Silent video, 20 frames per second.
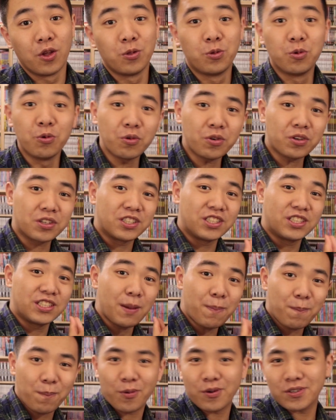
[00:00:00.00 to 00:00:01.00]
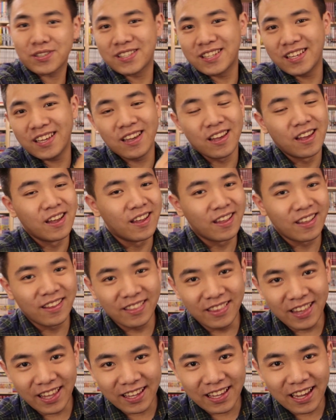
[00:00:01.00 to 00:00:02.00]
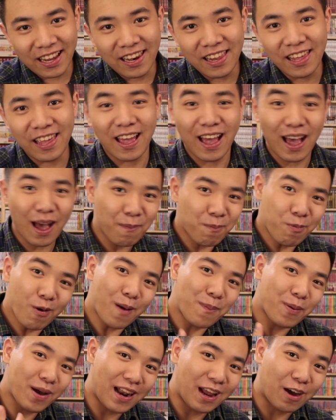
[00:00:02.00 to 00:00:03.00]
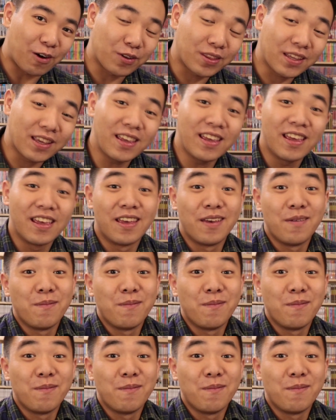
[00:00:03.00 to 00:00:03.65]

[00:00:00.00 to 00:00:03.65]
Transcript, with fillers: Donc, j'ai pensé décaler un peu après la rentrée,